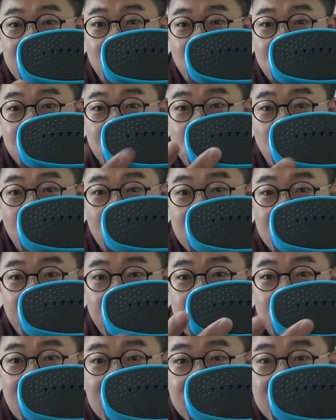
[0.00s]
지금 보시면 이게 이제
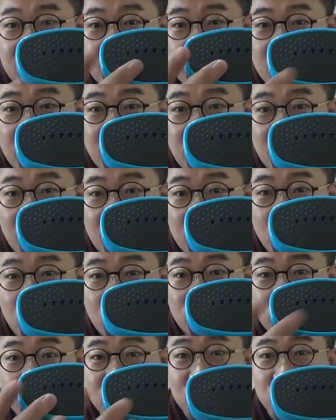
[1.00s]
플라스틱인데
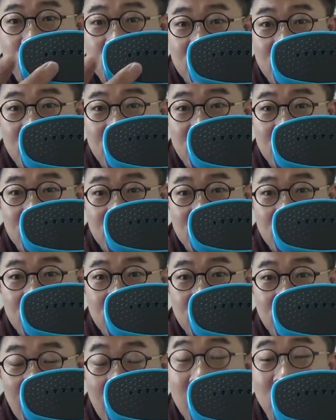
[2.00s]
이건 특수 소재라고
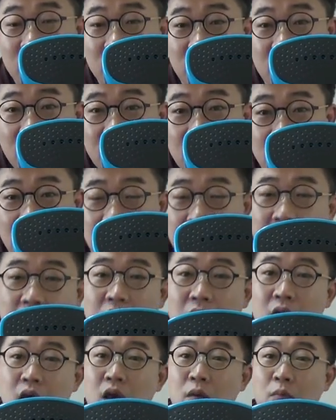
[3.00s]
그 하거든요.
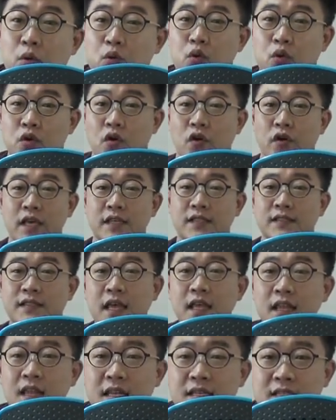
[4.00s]
근데 보통 여기에
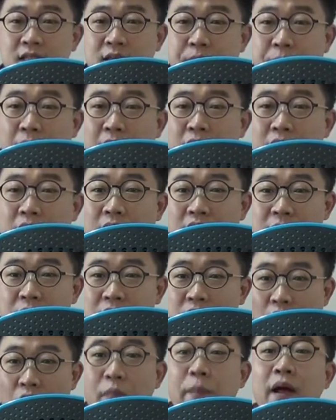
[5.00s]
스테인레스 판이나
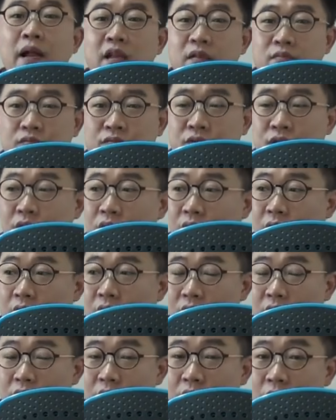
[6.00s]
아니면 열판이
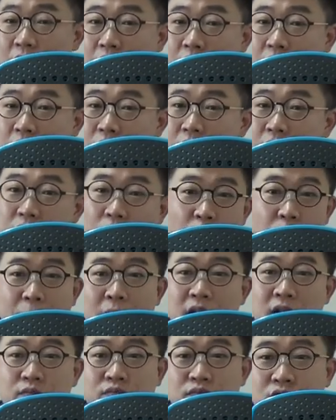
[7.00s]
붙어요. 근데
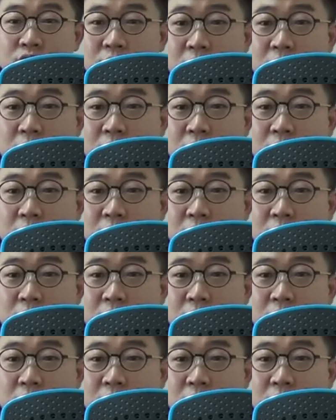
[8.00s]
열판이